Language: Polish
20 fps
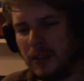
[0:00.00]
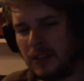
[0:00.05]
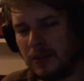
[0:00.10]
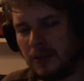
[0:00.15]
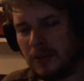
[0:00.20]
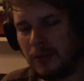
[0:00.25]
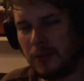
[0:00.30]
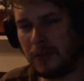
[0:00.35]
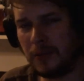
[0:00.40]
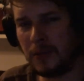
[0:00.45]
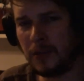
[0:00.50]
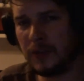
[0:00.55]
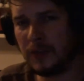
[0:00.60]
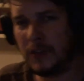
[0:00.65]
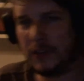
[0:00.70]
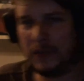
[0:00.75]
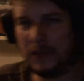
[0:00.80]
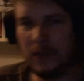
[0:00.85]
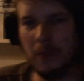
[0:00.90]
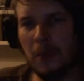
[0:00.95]
żeby
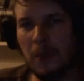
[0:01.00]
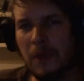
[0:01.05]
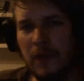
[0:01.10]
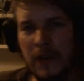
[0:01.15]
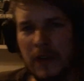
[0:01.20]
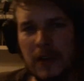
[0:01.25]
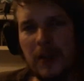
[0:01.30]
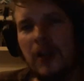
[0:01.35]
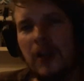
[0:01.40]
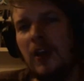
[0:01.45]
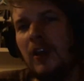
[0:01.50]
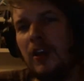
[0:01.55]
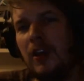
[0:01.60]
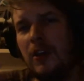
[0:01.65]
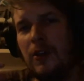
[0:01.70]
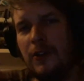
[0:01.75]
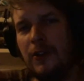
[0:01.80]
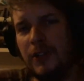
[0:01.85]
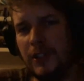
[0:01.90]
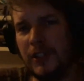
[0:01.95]
produkować w domowych
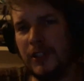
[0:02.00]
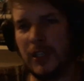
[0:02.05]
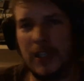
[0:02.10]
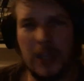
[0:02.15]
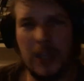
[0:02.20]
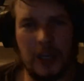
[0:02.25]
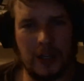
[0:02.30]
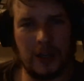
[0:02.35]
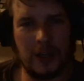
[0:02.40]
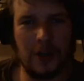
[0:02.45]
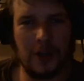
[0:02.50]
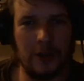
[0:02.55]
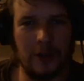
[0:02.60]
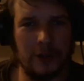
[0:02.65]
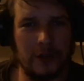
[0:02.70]
ilościach taki alkohol,